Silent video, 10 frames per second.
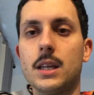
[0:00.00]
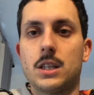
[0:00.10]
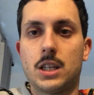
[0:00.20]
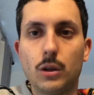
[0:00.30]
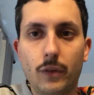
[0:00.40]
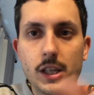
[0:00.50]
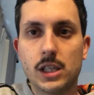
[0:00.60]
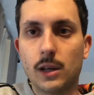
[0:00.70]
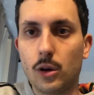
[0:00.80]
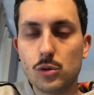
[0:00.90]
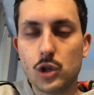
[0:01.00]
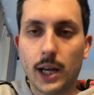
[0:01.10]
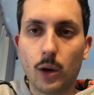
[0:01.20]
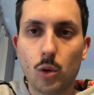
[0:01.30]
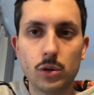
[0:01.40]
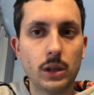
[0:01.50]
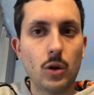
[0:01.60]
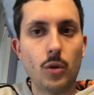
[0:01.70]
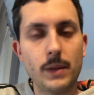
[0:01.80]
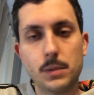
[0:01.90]
se dovessero annunciare Conte
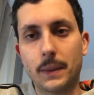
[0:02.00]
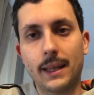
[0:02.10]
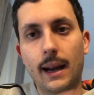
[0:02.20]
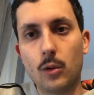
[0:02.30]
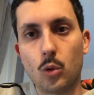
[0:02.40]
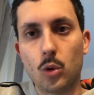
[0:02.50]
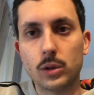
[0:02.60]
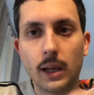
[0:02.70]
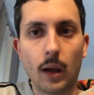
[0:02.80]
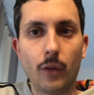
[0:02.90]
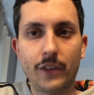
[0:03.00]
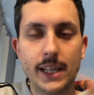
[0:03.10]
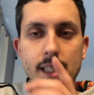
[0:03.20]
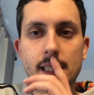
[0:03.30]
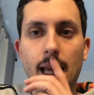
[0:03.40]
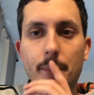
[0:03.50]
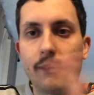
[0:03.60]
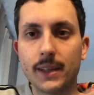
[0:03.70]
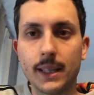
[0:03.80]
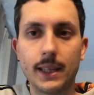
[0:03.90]
non mi aspetterei un Conte che in conferenza stampa
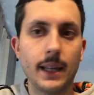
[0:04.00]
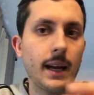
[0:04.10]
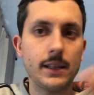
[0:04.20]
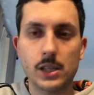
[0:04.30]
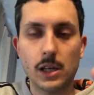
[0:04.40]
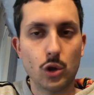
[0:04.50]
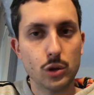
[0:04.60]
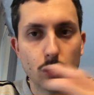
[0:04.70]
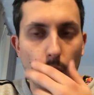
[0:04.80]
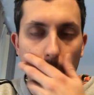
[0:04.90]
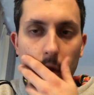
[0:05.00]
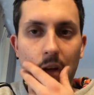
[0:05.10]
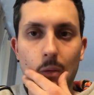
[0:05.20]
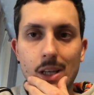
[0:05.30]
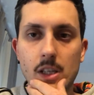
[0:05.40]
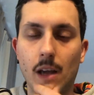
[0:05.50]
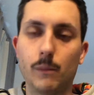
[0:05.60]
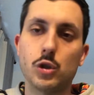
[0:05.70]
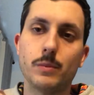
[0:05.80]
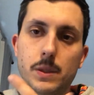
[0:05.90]
vada a dire eh sì noi puntiamo alla
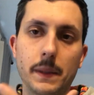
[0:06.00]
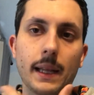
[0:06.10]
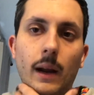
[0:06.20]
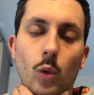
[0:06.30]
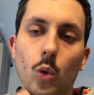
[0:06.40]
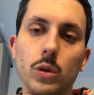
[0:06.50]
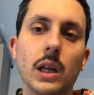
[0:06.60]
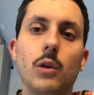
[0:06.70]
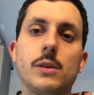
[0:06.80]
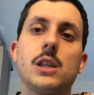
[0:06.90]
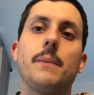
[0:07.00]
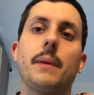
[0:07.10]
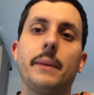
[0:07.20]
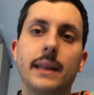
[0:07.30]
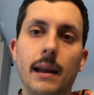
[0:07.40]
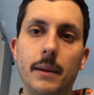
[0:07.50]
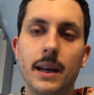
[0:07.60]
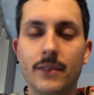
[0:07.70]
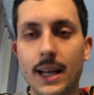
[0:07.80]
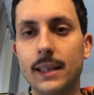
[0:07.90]
Champions mi aspetterei un Conte che come sempre mette le mani
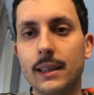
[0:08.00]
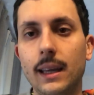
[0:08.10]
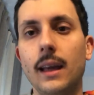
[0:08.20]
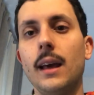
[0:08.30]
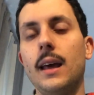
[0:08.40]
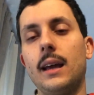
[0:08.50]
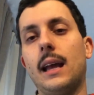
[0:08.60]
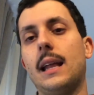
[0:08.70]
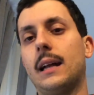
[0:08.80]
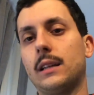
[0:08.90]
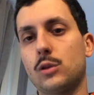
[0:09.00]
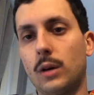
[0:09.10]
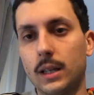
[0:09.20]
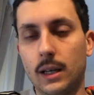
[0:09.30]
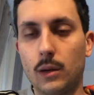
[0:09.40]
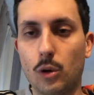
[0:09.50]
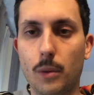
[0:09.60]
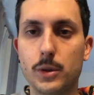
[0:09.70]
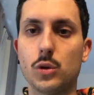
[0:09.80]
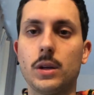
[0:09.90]
avanti che le altre squadre in
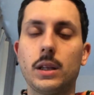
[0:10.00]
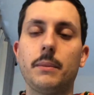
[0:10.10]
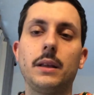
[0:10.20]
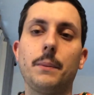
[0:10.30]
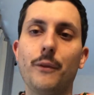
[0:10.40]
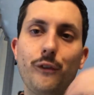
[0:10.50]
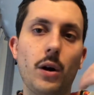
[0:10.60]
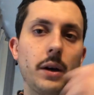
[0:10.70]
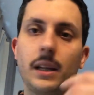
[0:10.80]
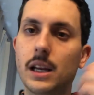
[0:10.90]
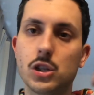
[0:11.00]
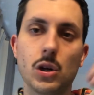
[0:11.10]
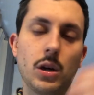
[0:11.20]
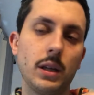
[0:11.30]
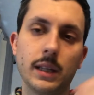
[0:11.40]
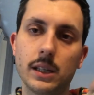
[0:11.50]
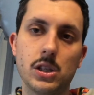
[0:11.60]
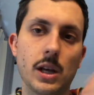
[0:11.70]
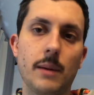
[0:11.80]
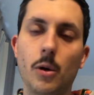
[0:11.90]
Europa sono nettamente più forti la solita
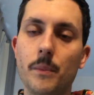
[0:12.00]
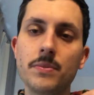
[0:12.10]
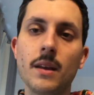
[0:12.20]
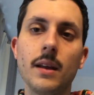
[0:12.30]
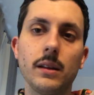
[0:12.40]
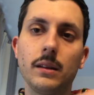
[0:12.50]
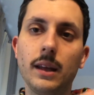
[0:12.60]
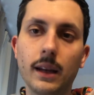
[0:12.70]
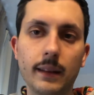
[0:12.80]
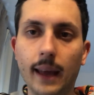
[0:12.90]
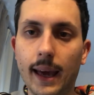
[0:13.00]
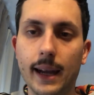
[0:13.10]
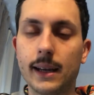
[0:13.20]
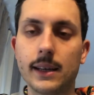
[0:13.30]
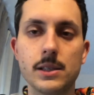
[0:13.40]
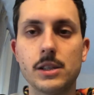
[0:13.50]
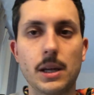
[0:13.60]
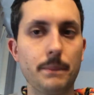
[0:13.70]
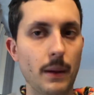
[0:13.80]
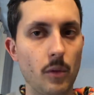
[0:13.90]
diciamo tiritera che
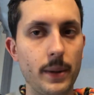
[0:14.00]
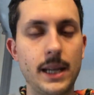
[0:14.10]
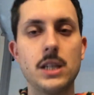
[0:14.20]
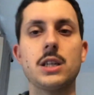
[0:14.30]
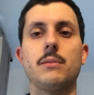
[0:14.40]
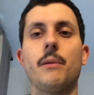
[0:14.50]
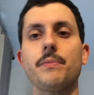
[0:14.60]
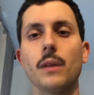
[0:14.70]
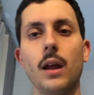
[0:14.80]
sappiamo benissimo